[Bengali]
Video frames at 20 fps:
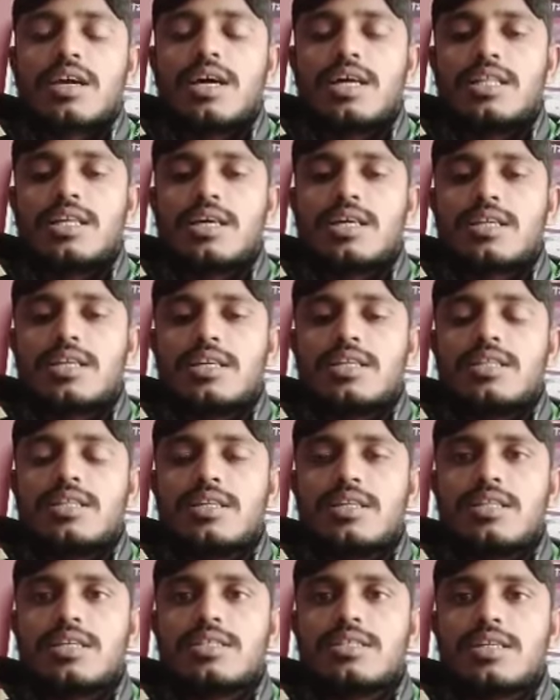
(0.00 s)
কাদাকনাথ
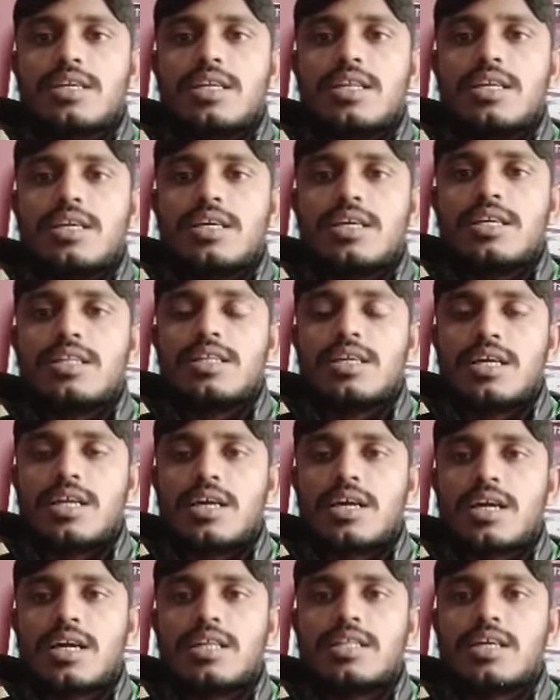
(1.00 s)
নিতে চাইলে
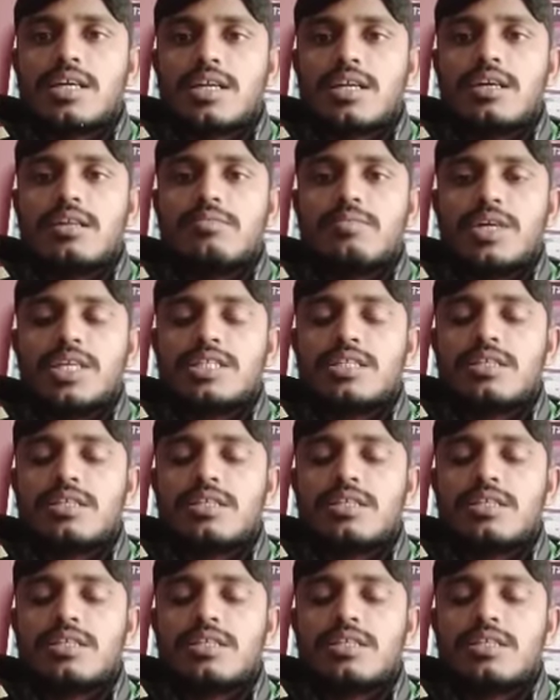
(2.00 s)
যারা কাদাকনাথ